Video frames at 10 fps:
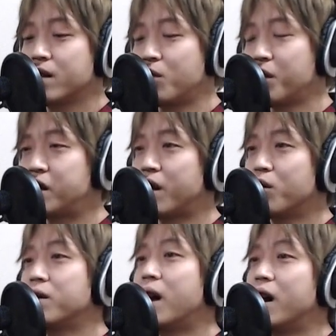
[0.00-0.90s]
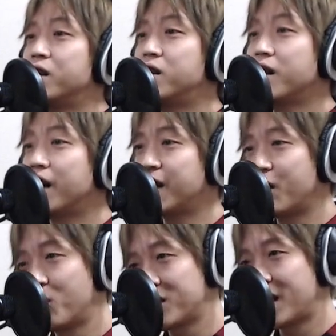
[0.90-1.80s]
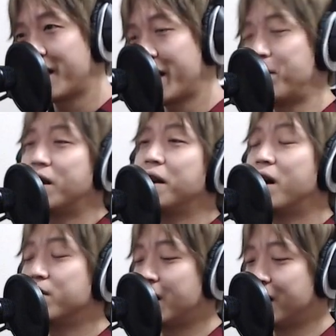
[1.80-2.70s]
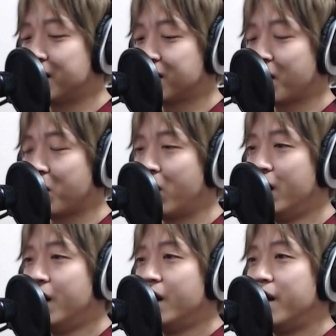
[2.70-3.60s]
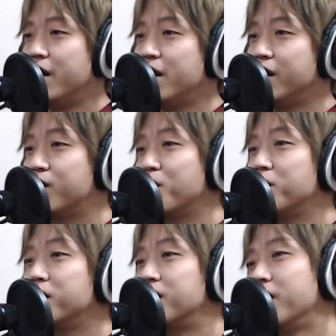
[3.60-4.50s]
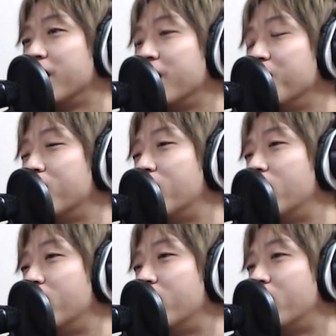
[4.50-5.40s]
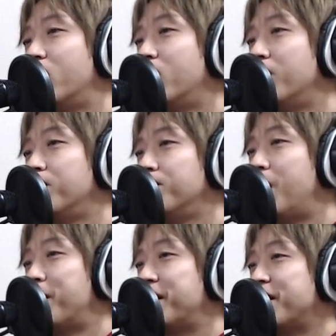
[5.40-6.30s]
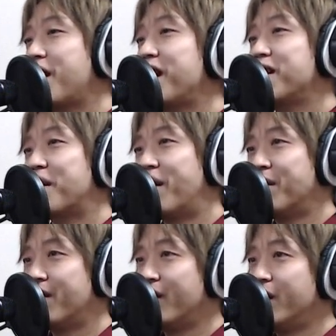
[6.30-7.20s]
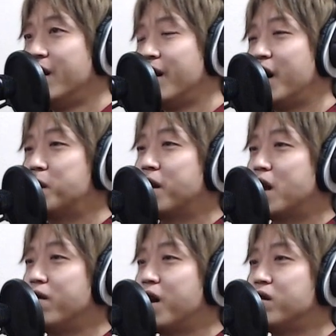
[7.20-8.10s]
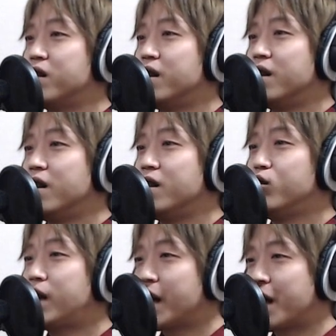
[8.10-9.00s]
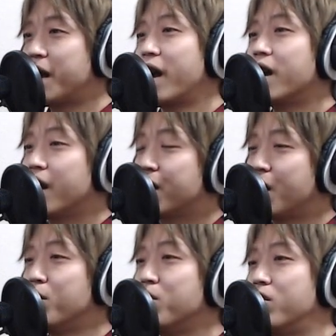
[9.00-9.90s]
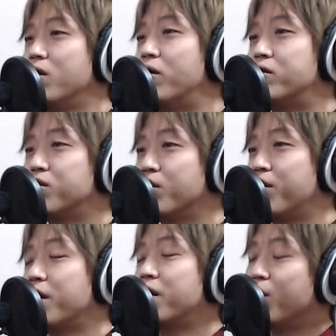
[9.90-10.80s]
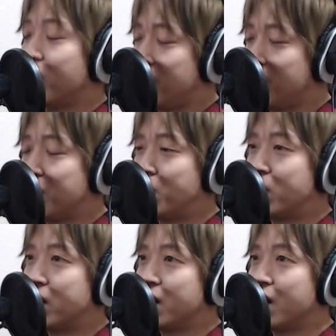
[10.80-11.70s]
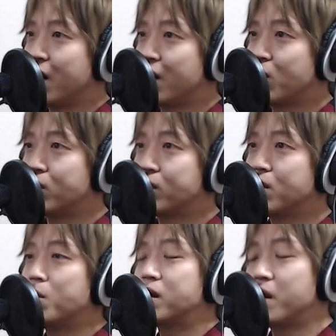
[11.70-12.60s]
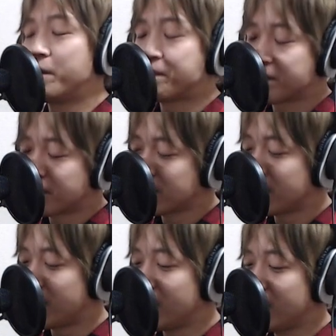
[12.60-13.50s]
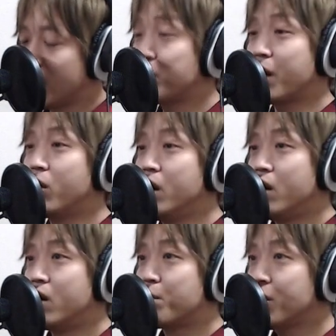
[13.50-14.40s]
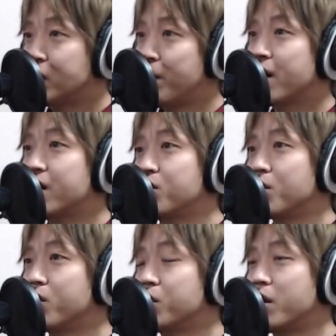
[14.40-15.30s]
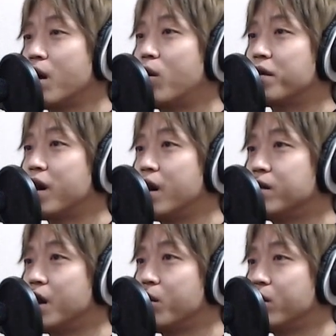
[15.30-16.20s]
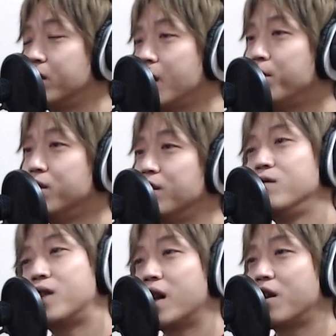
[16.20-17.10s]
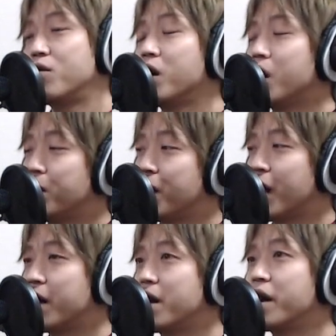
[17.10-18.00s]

この1年どんな1年だなどうしたんだいみたいな歌なんですけど、えー、それをですね、あのー、まあ、まだできてないんだけど、あのー、初めていわゆる歌だけでやってみるっていうやつをちょっとやってみようかなと思ってね今日作りましたでもねあの俺ボイスパーカッションにどうしても抵抗あるからあの全部歌っていうのはねまだやって